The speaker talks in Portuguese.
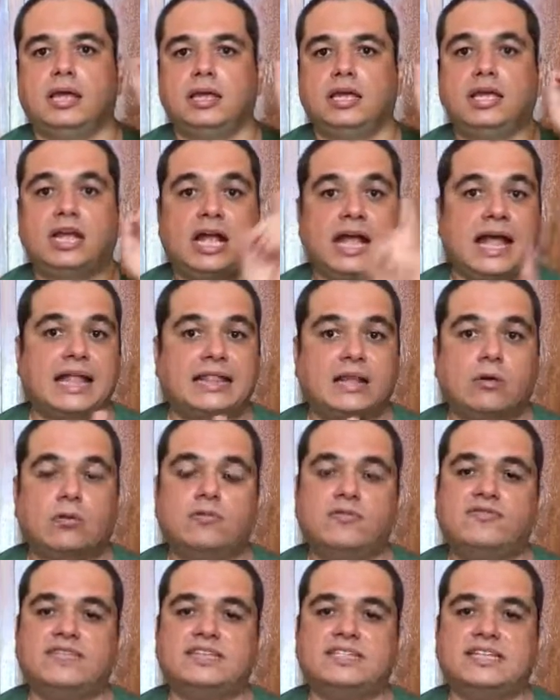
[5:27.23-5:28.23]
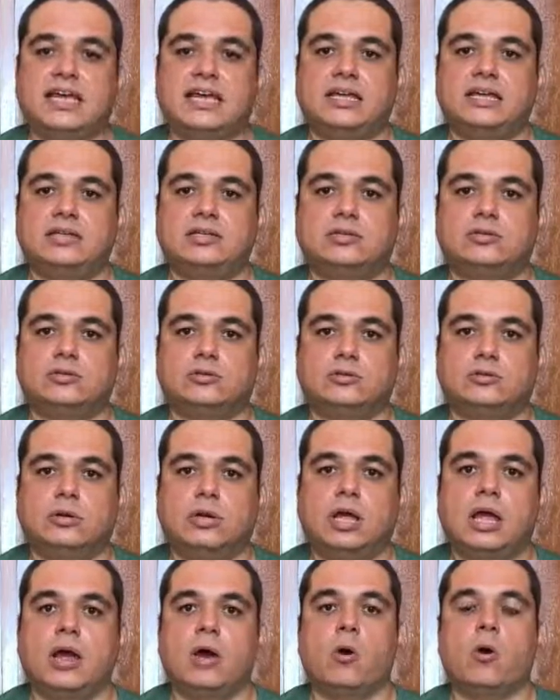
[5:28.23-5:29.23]
e cada um fizer isso,
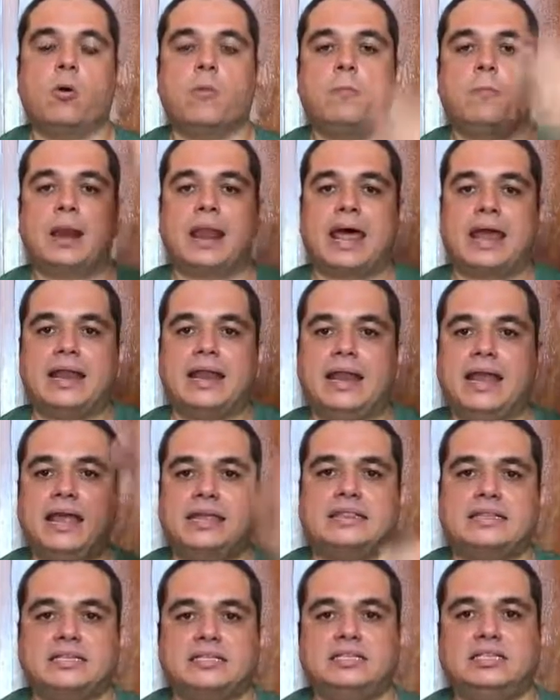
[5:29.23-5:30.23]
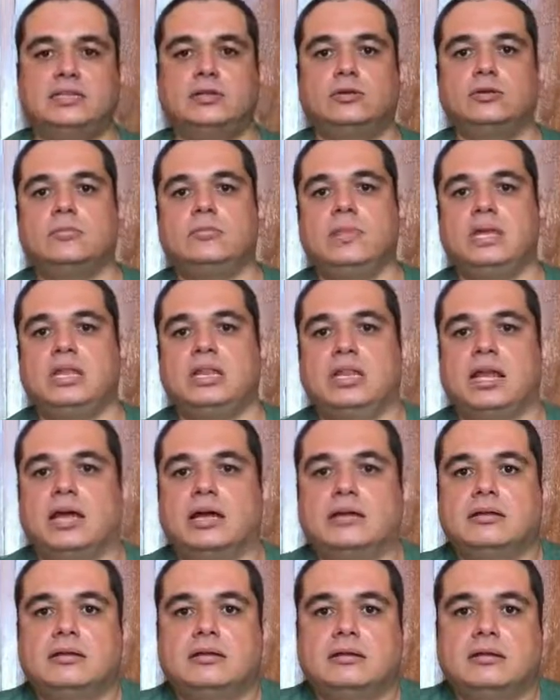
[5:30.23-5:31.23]
o planeta se ilumina.
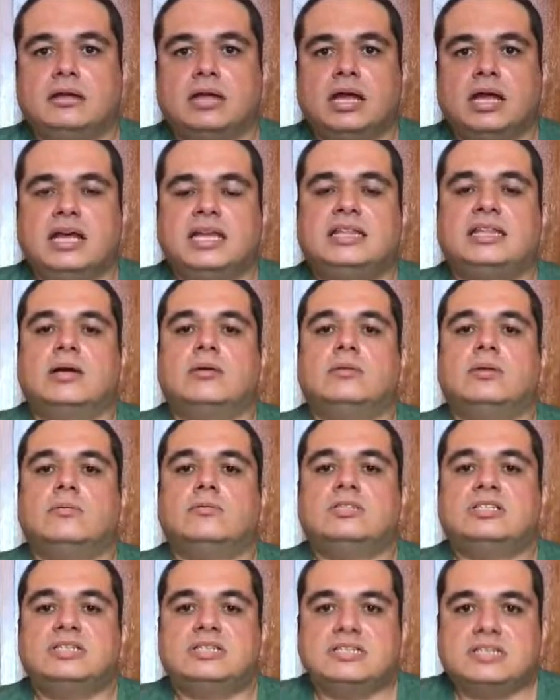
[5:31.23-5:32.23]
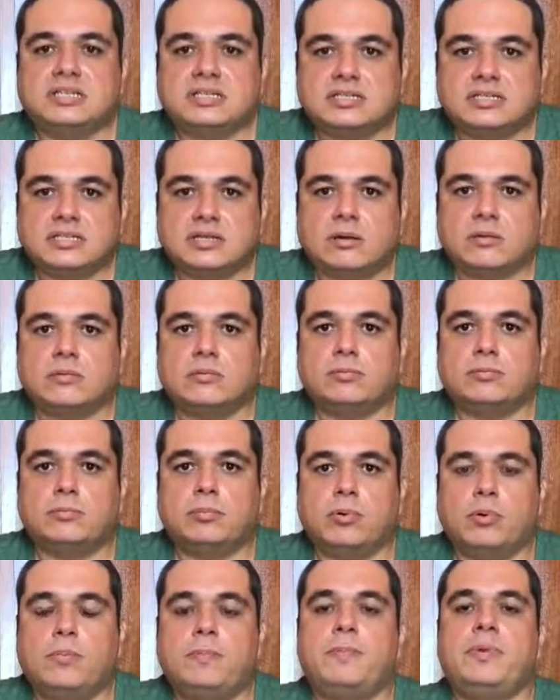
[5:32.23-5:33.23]
Então não desistam,
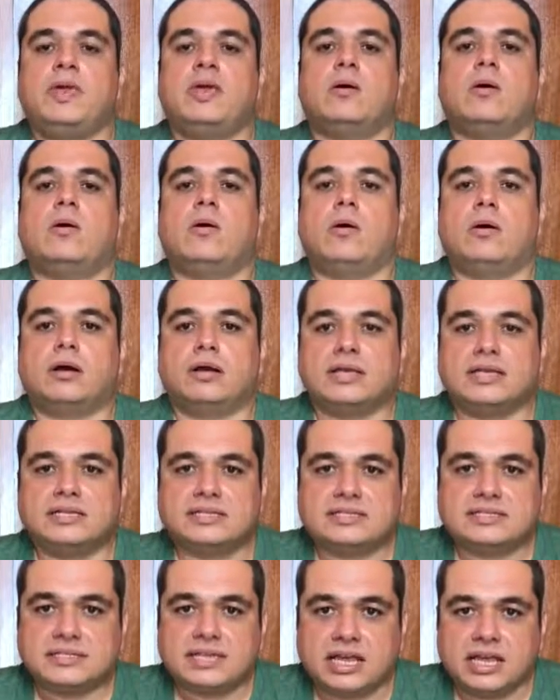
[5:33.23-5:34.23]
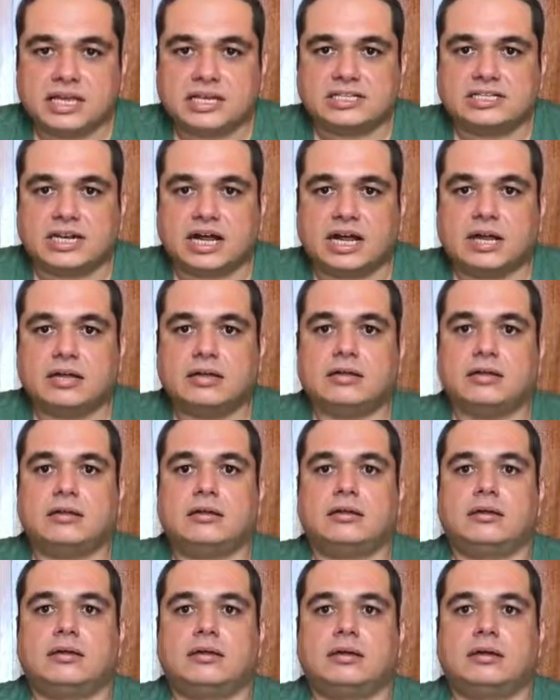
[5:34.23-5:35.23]
por pior que seja
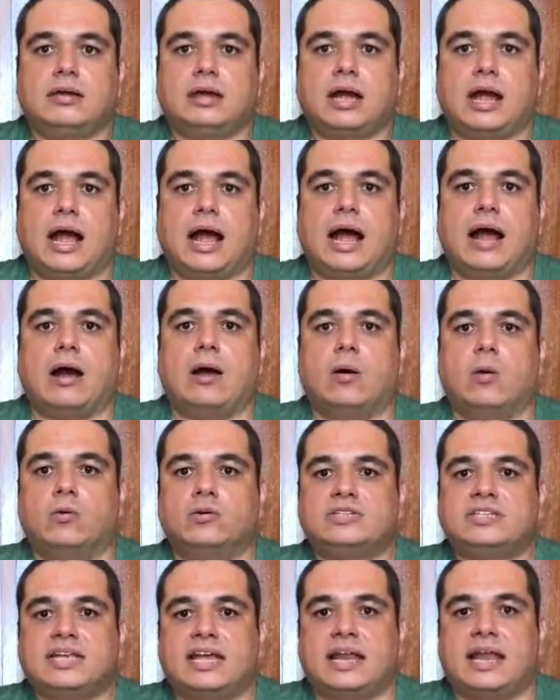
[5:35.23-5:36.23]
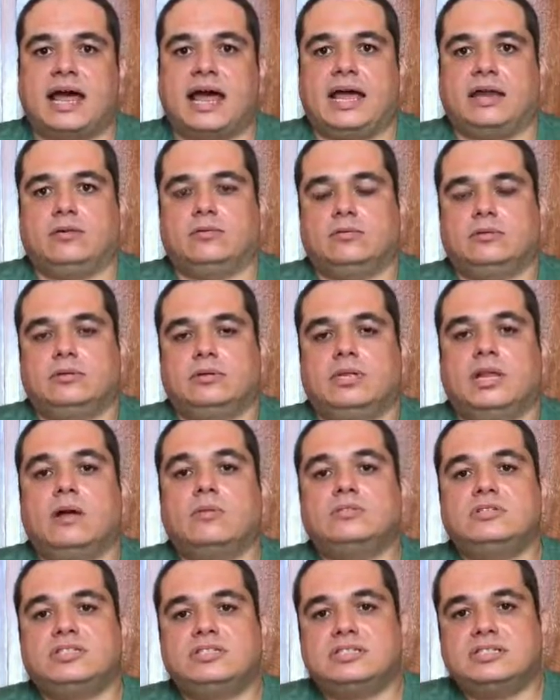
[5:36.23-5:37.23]
o cenário,
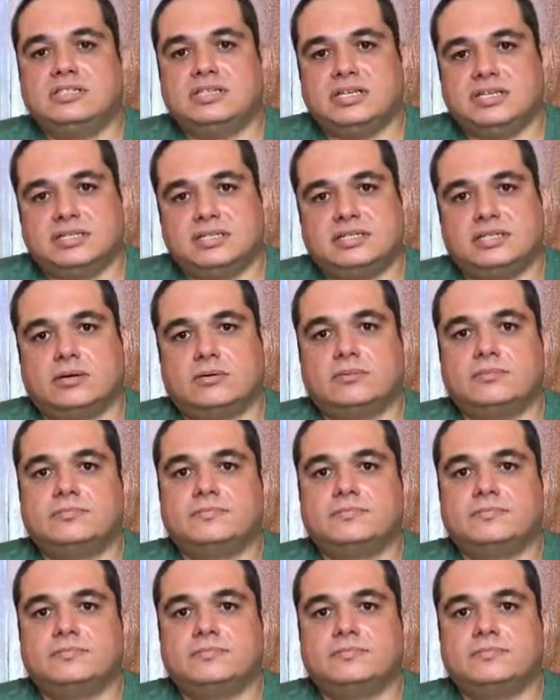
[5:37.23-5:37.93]
não desistam.